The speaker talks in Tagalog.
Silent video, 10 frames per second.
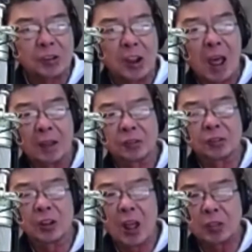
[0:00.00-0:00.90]

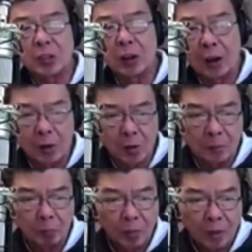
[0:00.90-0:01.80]
nakakasana sa darating na
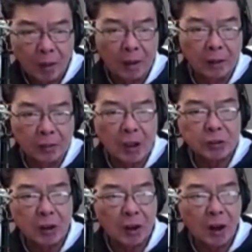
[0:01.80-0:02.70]
linggo
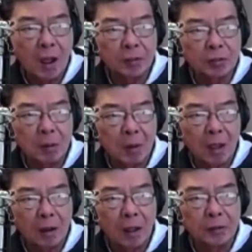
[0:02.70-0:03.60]
kaligtasan ng
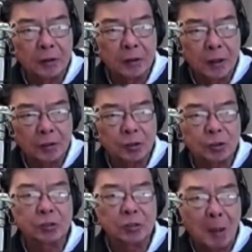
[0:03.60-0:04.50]
lahat ng mga
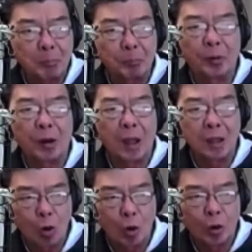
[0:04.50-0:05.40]
candidates top
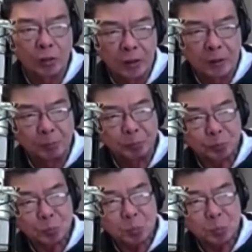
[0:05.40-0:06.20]
priority.